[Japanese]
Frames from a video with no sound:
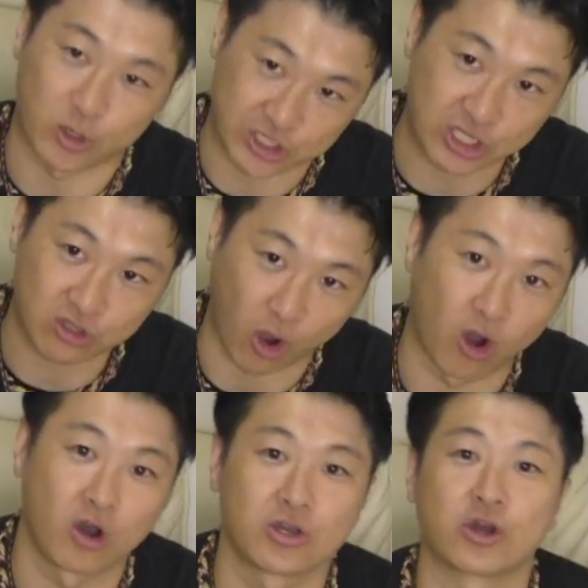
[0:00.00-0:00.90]
ポチッと
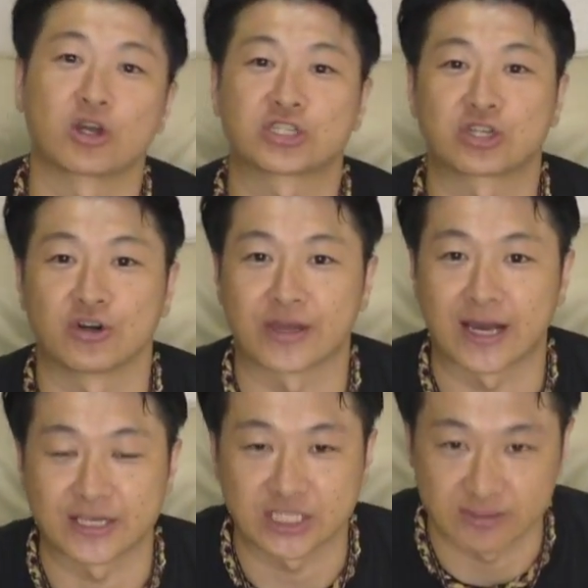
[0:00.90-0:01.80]
よろしくお
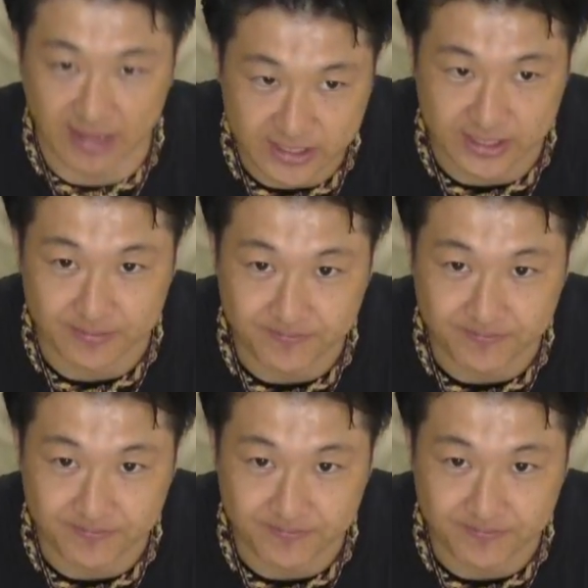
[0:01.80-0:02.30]
願いします。